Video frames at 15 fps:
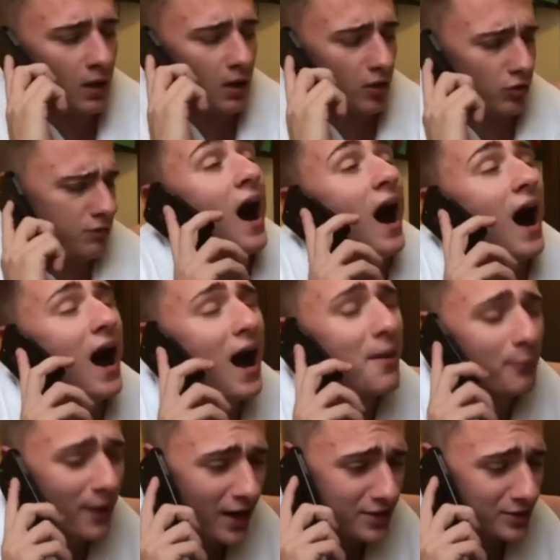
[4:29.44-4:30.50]
Алло? А,
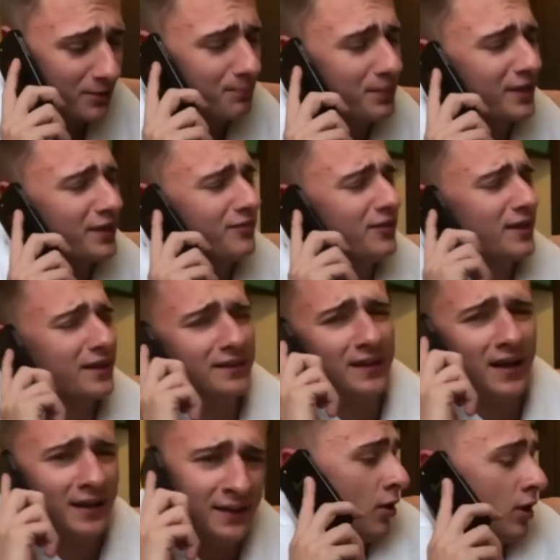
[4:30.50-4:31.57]
Паша, привет,
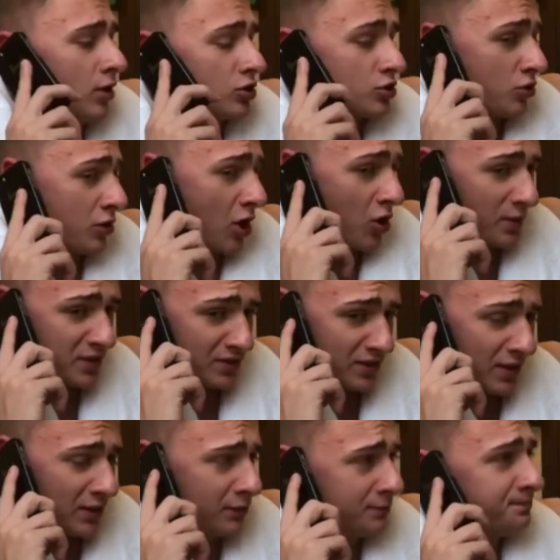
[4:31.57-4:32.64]
да, да. Что, как у меня
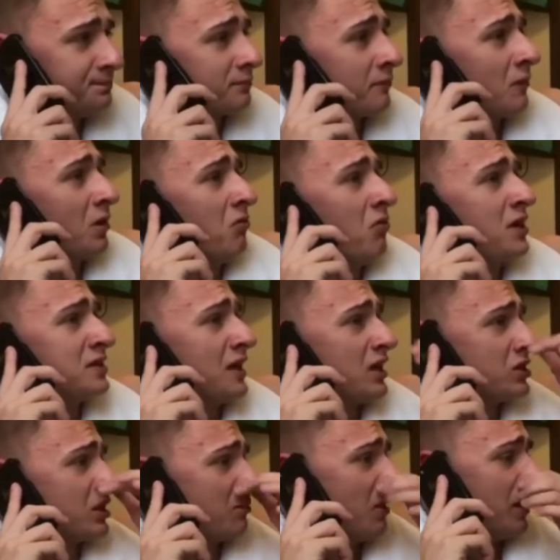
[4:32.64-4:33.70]
дела? Ой,
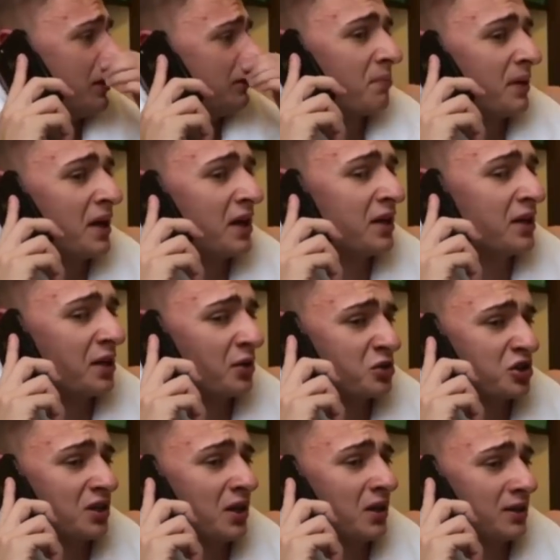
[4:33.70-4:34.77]
знаешь, нормально. Приехали,
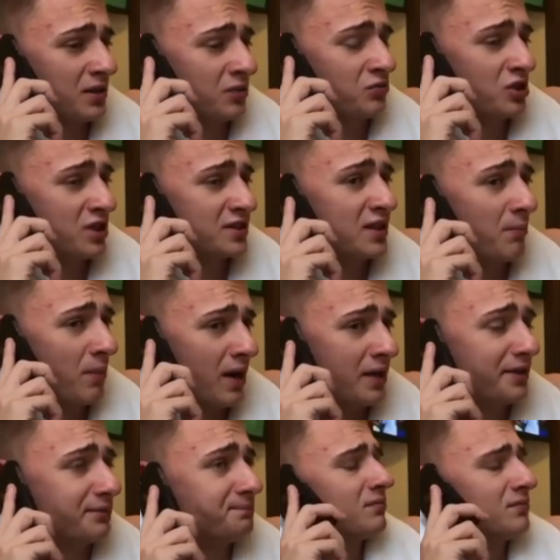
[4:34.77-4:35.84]
короче, на это, ну, сейчас на
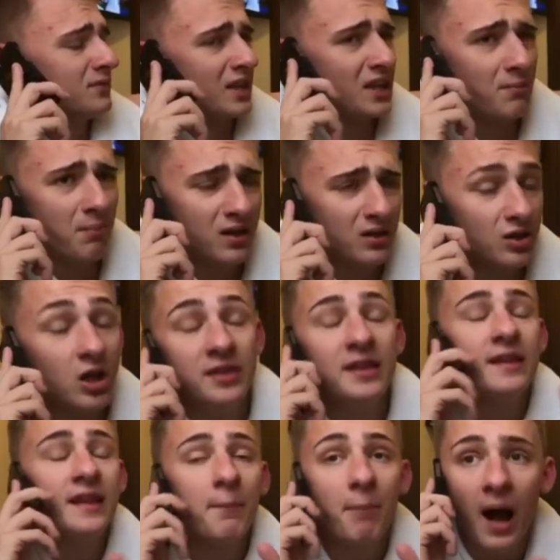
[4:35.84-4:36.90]
Бали. На, еба... Э,
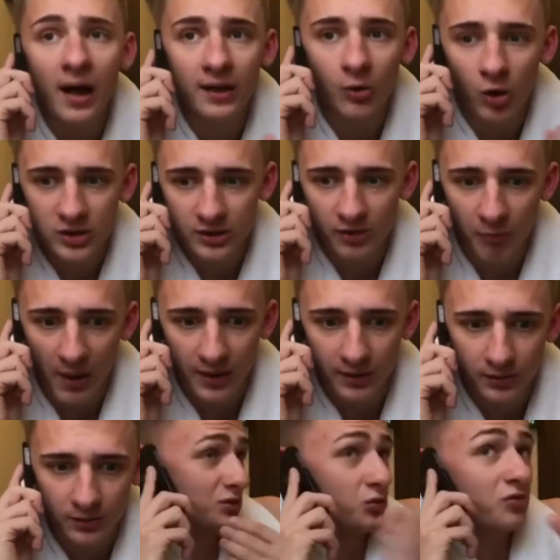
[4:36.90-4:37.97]
на, на Бали, остров Бали.
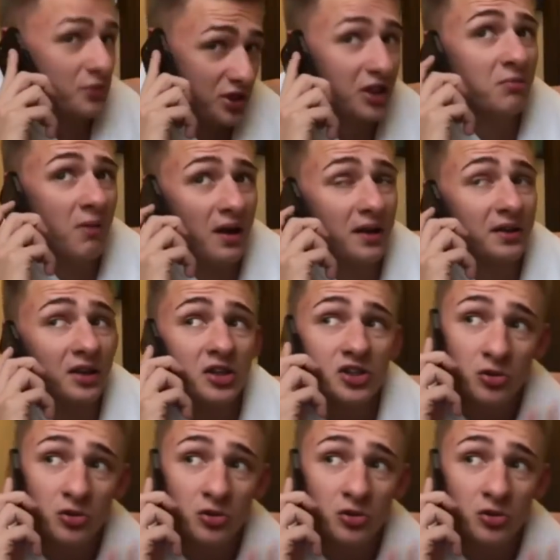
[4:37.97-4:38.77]
Тут вообще нормально так.